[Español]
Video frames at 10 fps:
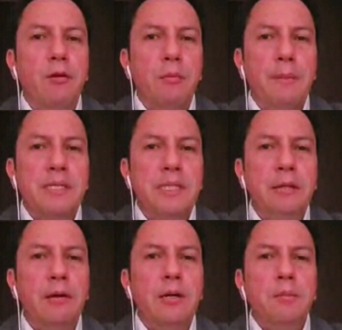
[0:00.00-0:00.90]
forma
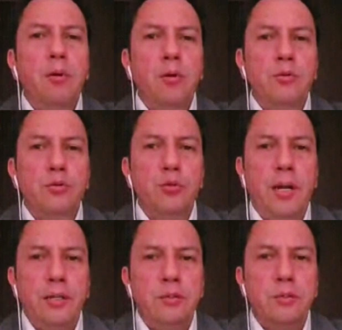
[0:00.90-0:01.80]
masiva por los
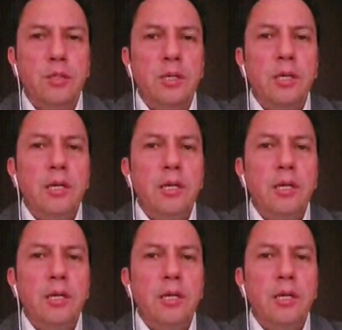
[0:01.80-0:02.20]
usuarios.